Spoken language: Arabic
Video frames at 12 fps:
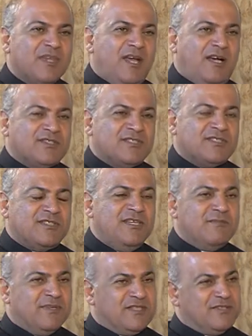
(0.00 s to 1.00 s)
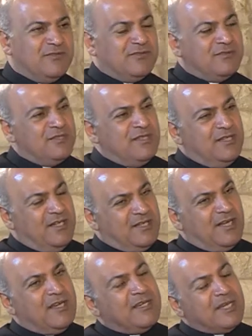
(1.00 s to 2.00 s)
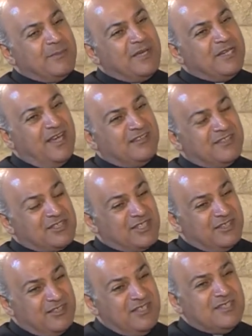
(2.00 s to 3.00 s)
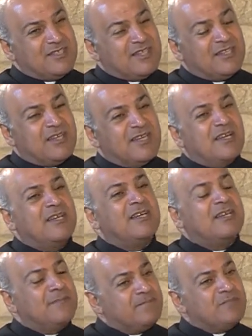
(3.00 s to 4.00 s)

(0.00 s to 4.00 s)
عشر سنين بس انه الكاهن كمان يعطي الجديه ذاتها يلي